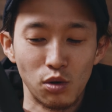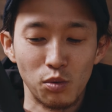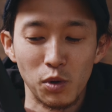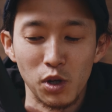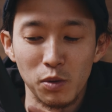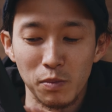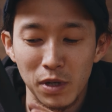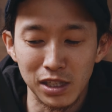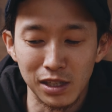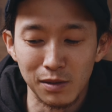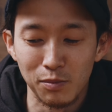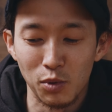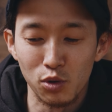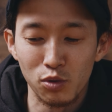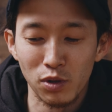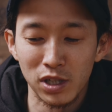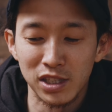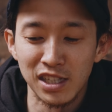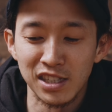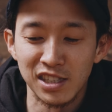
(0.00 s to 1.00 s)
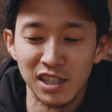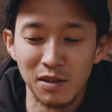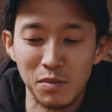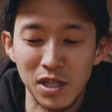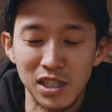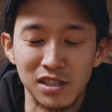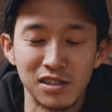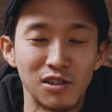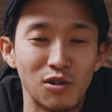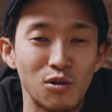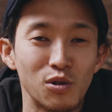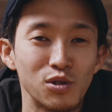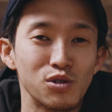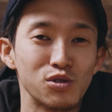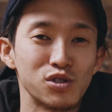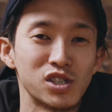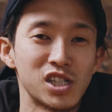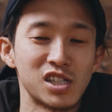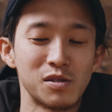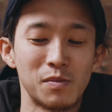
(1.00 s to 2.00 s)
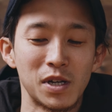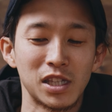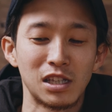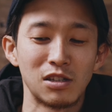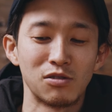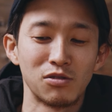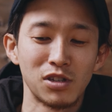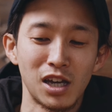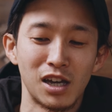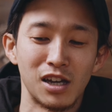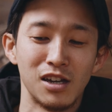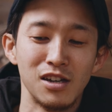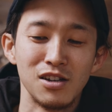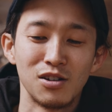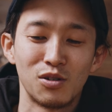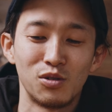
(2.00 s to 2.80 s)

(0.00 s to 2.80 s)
思います僕は全然見ずに購入をしてしまったので